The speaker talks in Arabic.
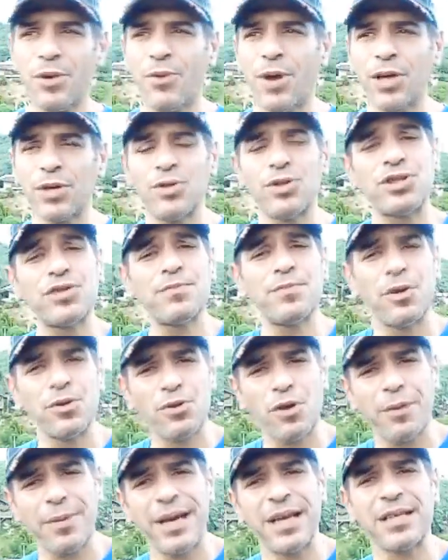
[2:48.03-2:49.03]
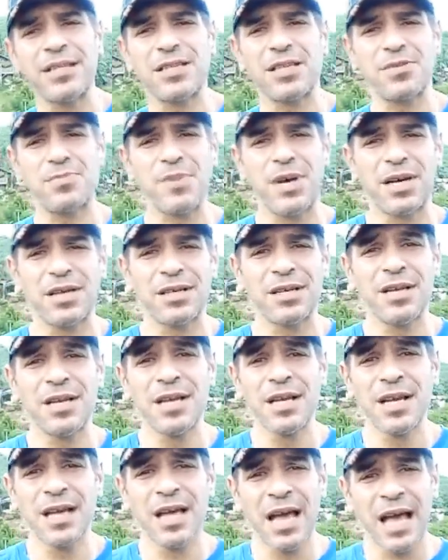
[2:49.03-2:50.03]
وهنخش في موضوع بقى الاستثمار
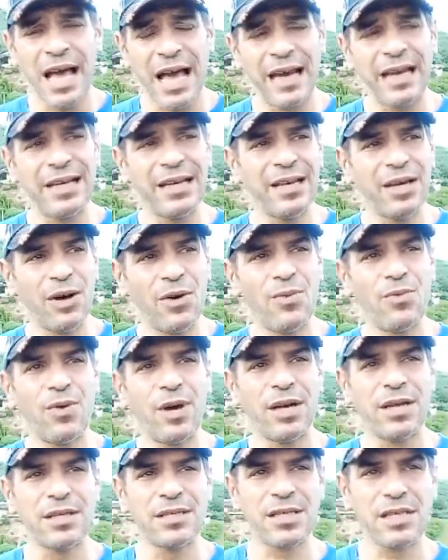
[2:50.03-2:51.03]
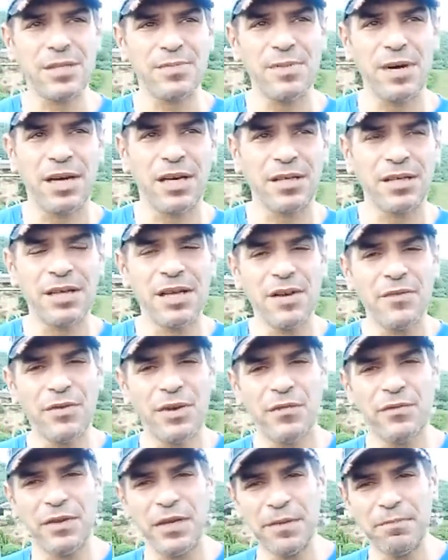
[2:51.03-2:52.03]
هل هو الاستثمار
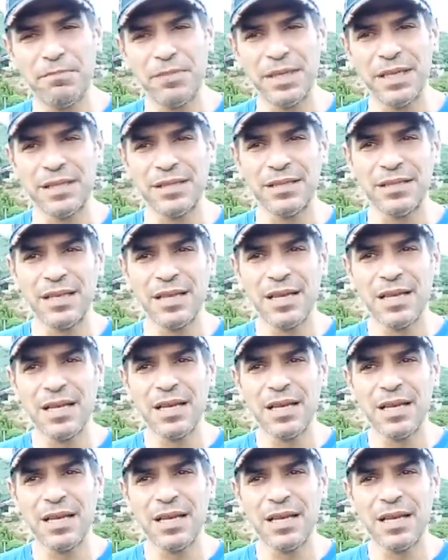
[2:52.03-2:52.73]
في الفلبين